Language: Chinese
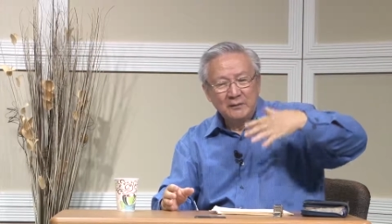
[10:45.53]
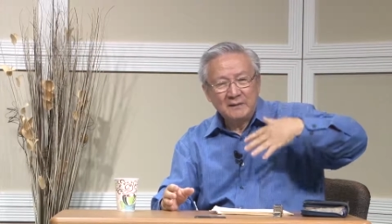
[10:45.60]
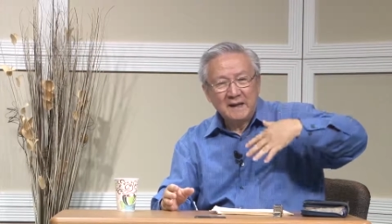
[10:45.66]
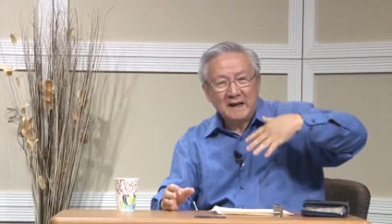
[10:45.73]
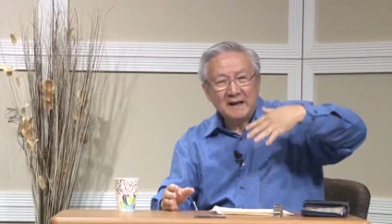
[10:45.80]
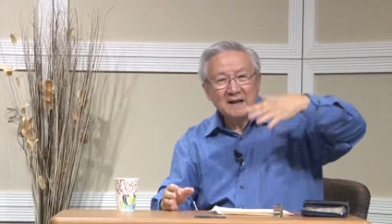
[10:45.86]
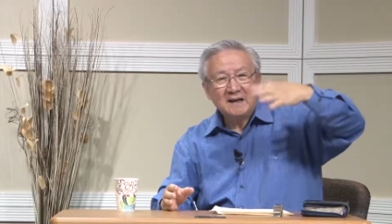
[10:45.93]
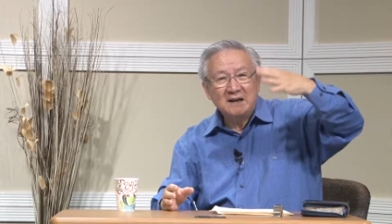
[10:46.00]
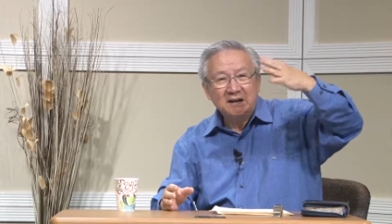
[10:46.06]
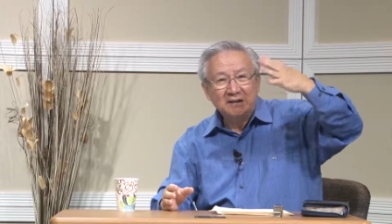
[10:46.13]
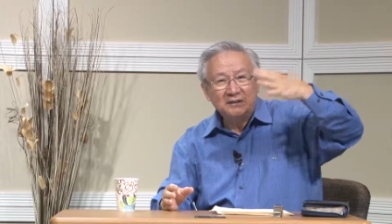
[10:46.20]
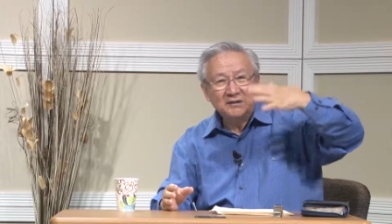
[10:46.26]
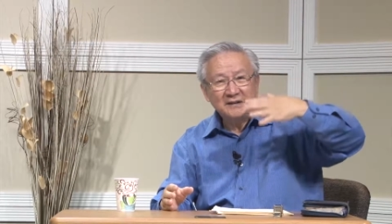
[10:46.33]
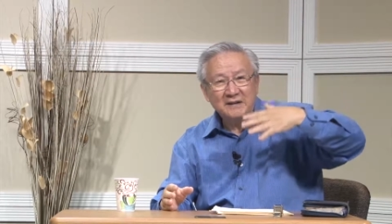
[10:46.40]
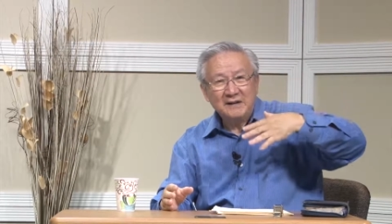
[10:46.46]
它的格
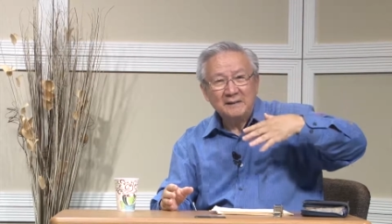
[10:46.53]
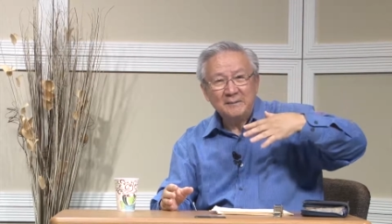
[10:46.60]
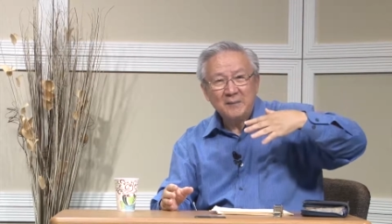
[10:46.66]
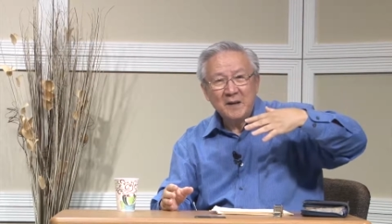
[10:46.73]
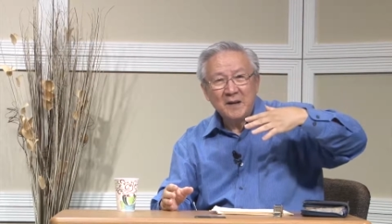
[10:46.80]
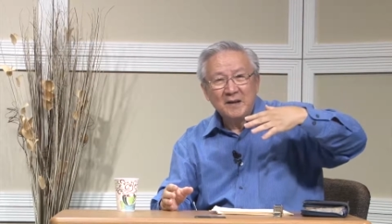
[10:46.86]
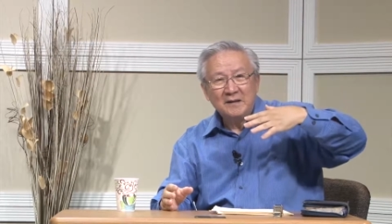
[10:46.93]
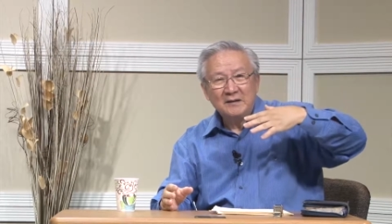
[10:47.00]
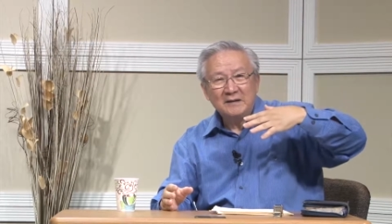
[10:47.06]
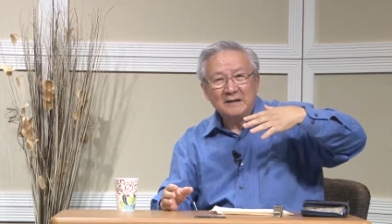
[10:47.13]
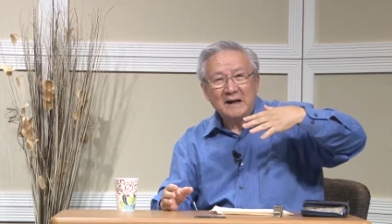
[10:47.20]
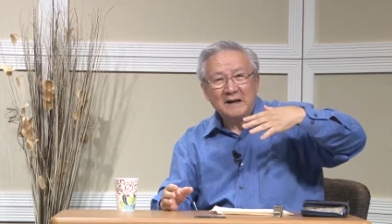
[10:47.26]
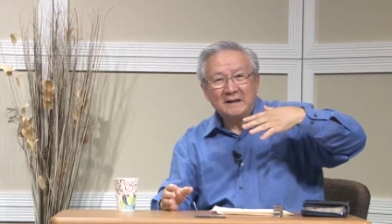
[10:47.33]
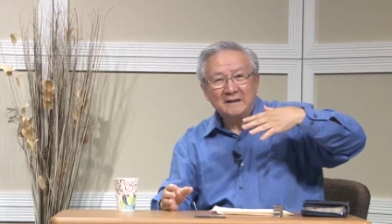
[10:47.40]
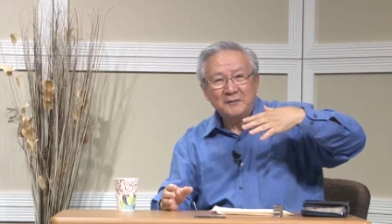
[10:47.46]
式的是
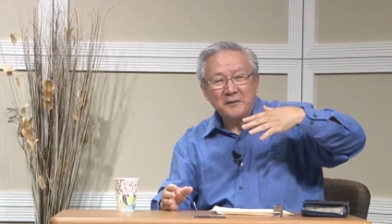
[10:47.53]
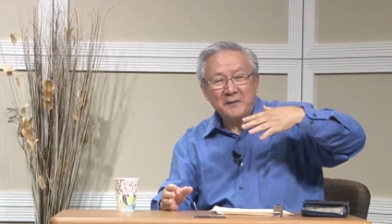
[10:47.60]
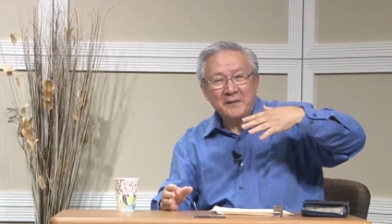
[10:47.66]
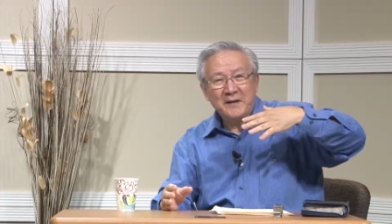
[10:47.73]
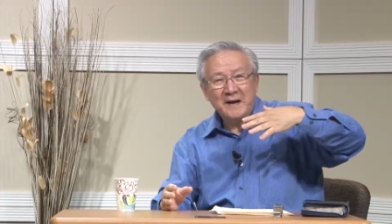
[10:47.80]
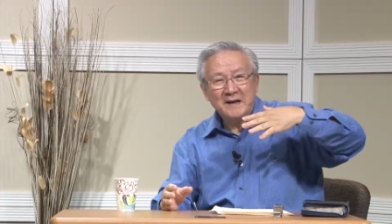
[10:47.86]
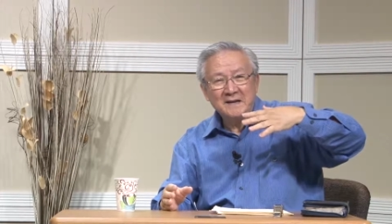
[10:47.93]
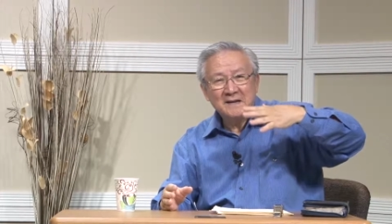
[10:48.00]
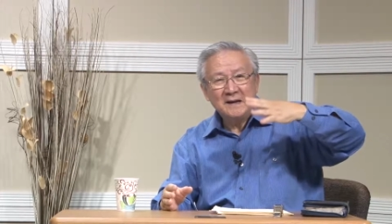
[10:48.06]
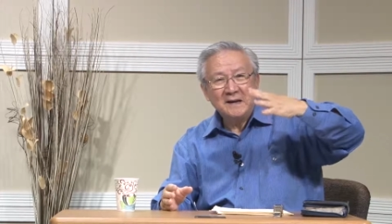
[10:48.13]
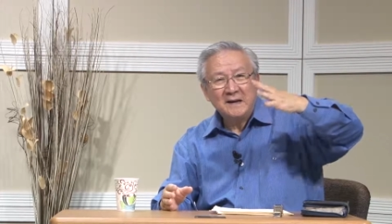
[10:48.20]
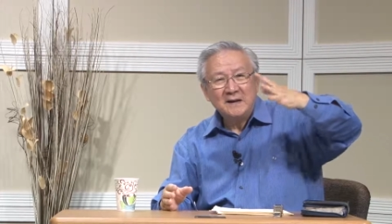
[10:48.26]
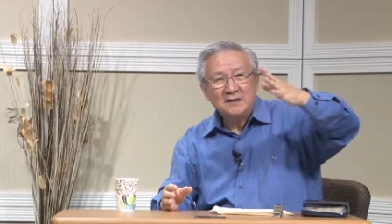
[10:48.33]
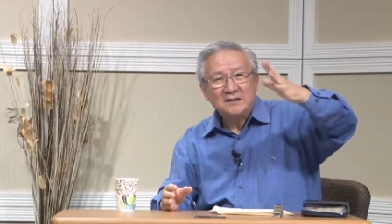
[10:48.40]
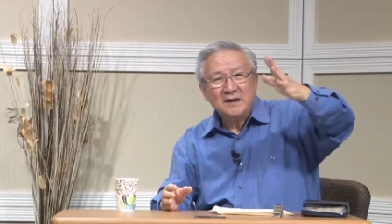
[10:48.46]
让我们看见
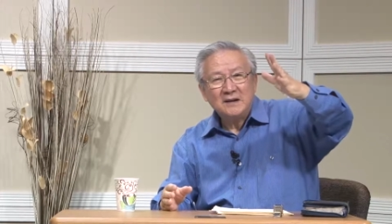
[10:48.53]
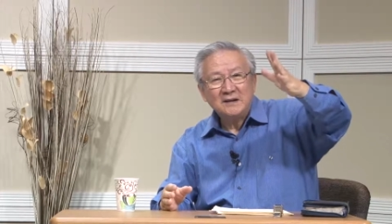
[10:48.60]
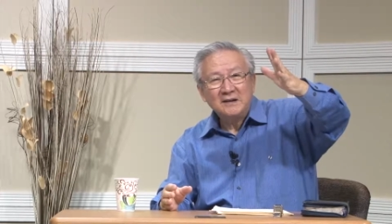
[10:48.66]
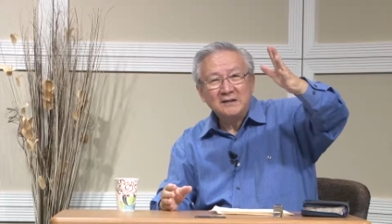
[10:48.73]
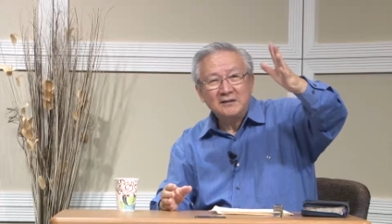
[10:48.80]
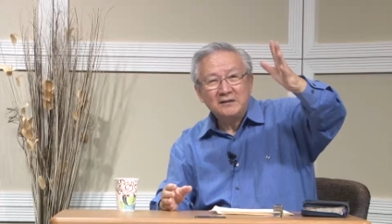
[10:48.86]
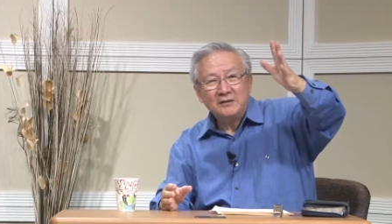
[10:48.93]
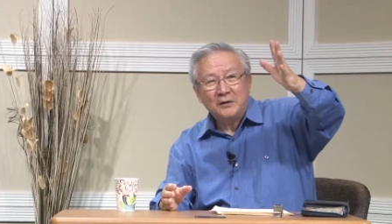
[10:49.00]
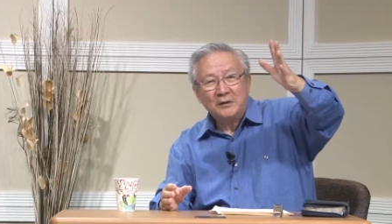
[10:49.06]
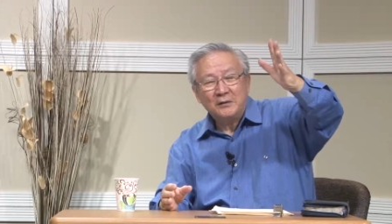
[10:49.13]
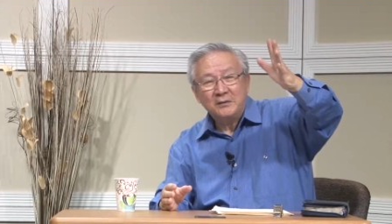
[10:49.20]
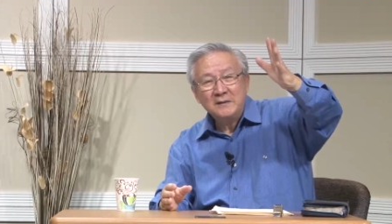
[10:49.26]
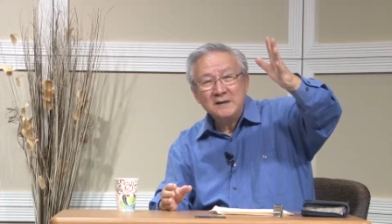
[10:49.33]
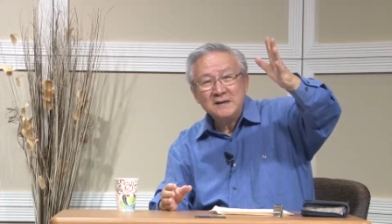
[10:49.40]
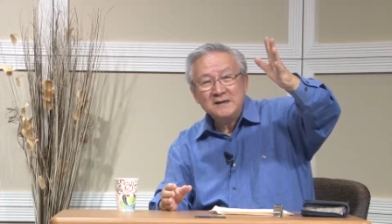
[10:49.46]
上帝是
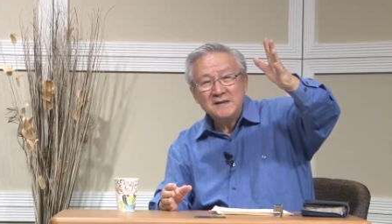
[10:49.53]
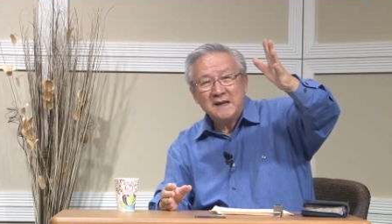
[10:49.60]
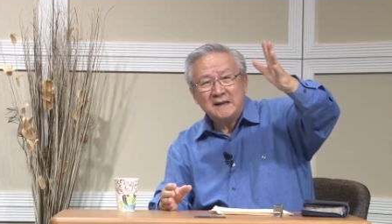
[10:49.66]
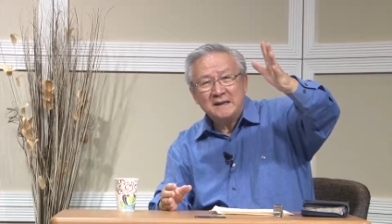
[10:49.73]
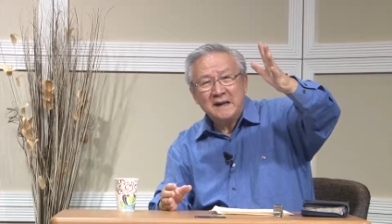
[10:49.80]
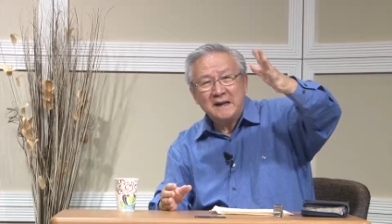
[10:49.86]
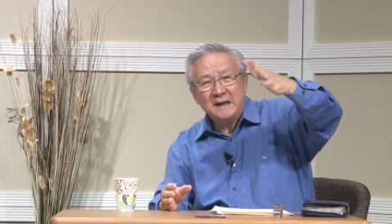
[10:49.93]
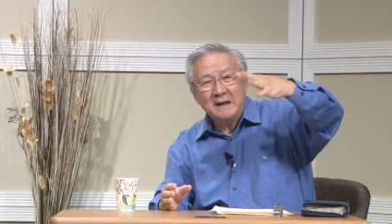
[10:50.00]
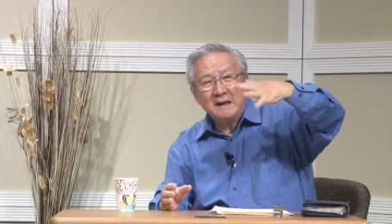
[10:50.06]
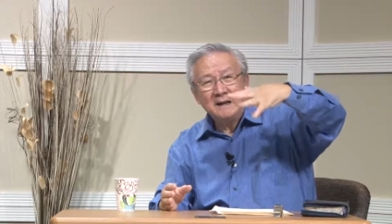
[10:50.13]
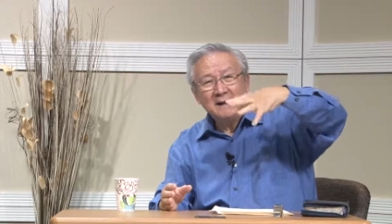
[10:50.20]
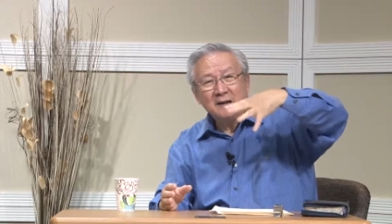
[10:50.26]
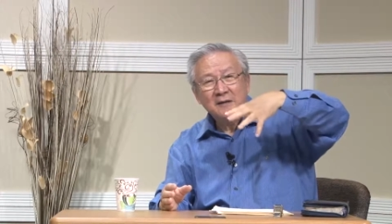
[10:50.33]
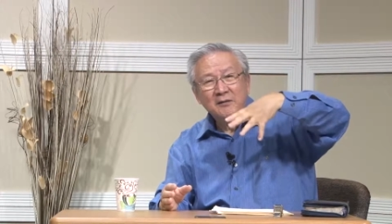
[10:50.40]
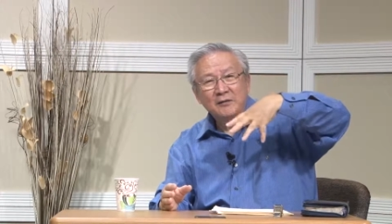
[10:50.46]
从简单的
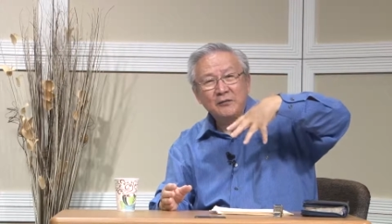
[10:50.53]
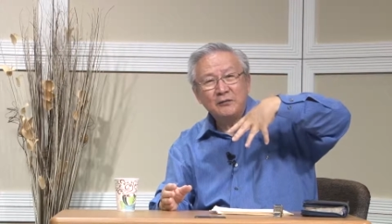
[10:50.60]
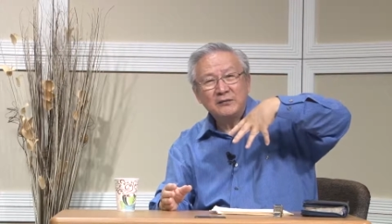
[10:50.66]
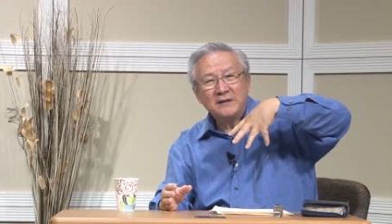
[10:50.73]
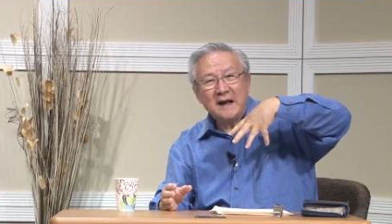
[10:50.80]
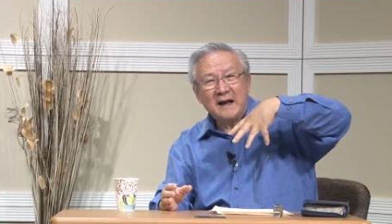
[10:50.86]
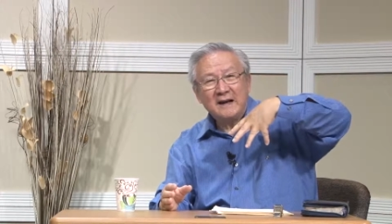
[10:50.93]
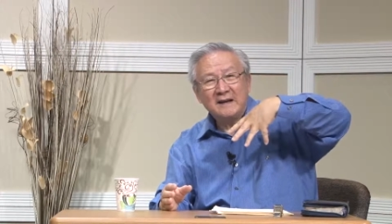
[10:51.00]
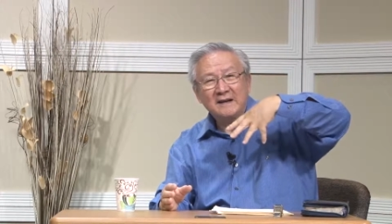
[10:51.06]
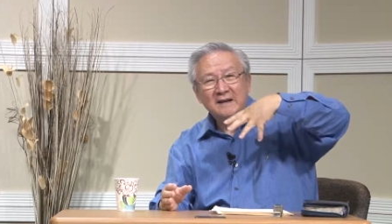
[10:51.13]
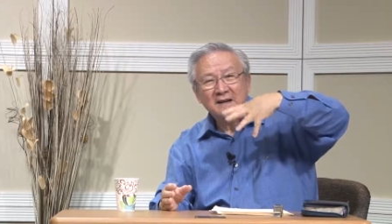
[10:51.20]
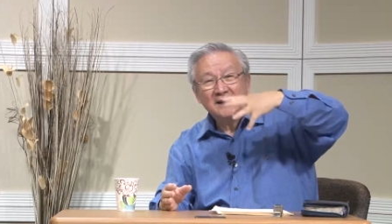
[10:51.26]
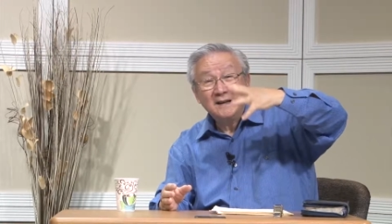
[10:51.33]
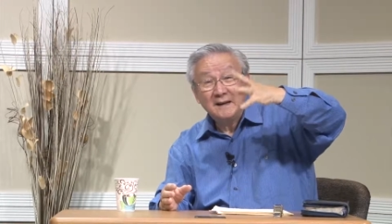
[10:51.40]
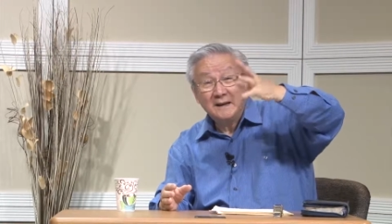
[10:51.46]
复杂的，
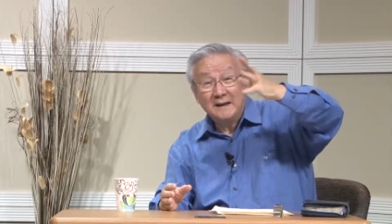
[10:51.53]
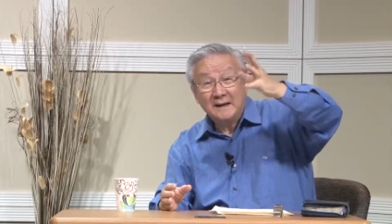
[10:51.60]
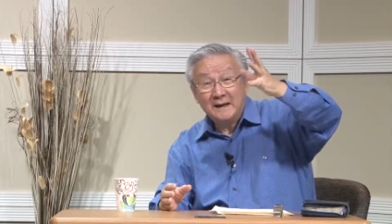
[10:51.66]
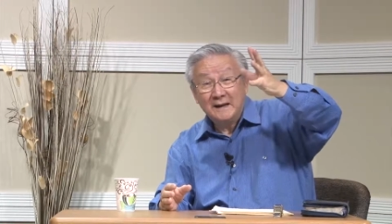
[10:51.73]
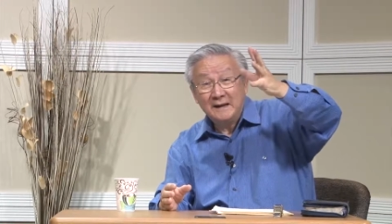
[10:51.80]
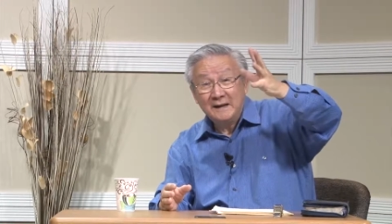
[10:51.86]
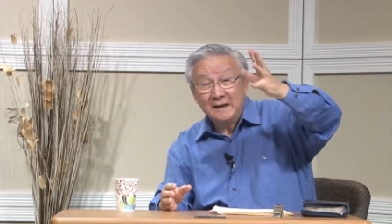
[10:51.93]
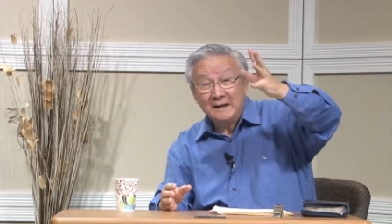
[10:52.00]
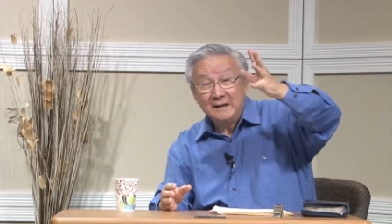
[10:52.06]
看